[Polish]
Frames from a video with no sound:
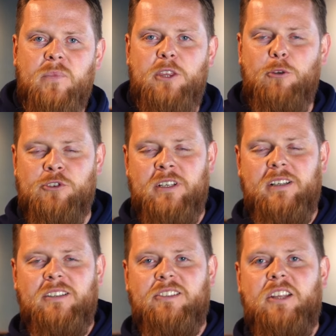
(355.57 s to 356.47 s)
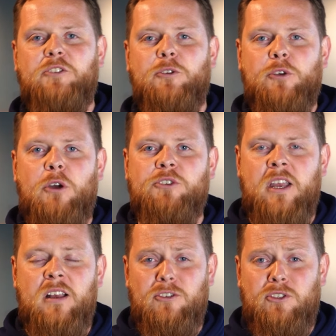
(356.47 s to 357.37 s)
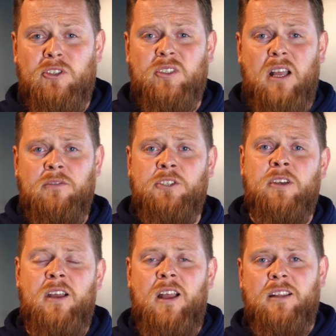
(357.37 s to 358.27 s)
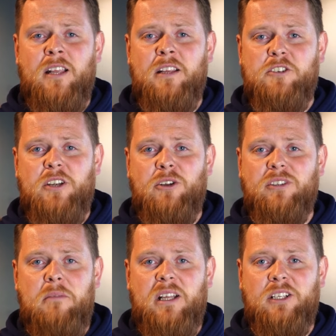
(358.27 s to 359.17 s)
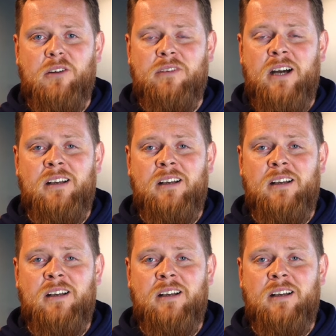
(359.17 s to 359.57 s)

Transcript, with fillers: którzy zdecydują się zostawić na nasze konta bankowa,